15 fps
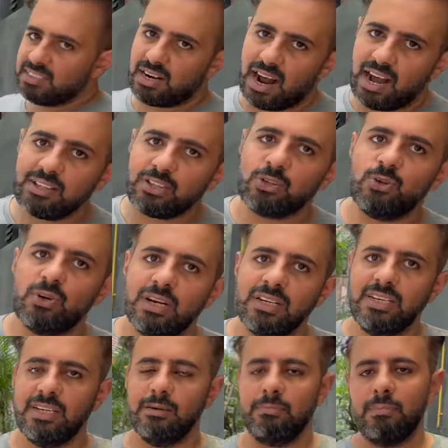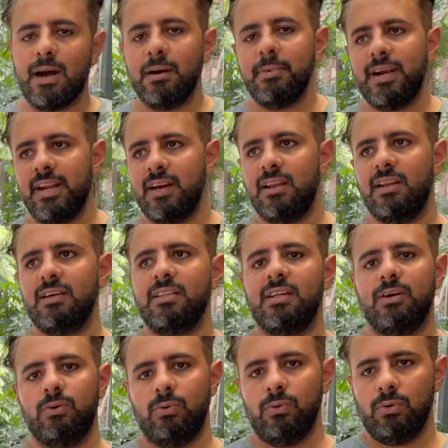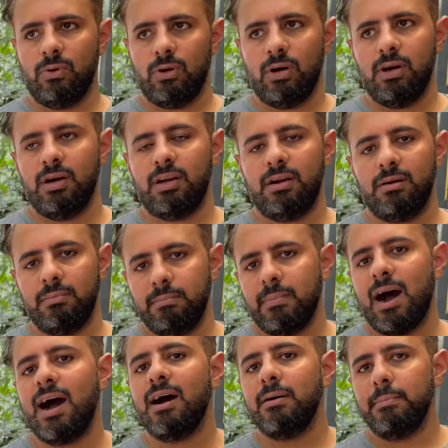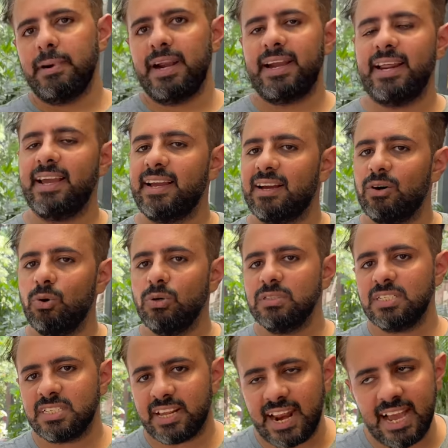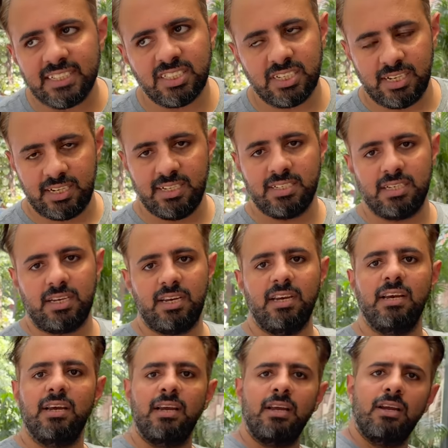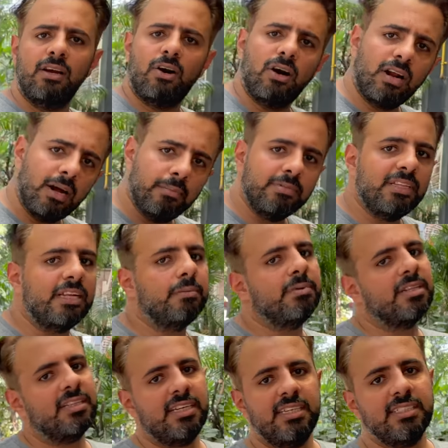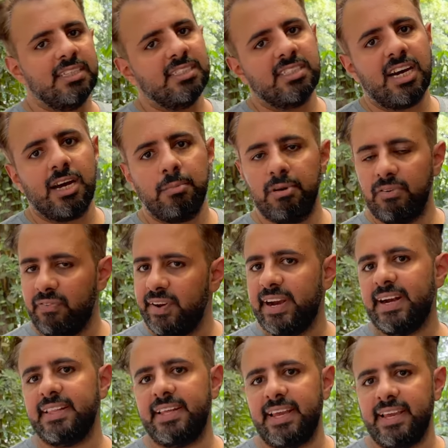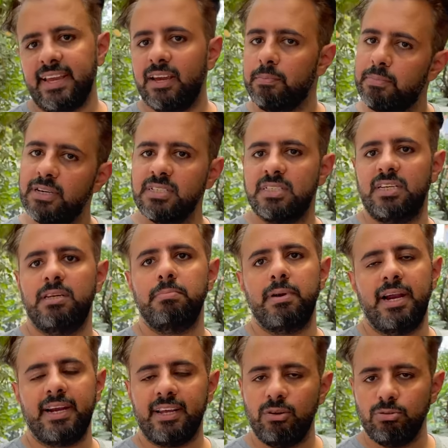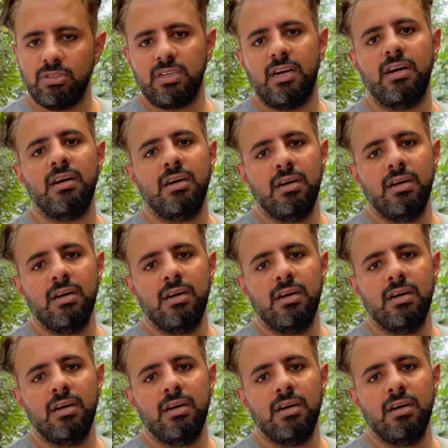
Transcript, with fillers: रात को ना ये माँ बेटे अलग ना हो और माँ बेटे को स्क्रैच ना कर सके और हम दिन में तीन से चार बार फीड देंगे पर्सनली बैठ के उसका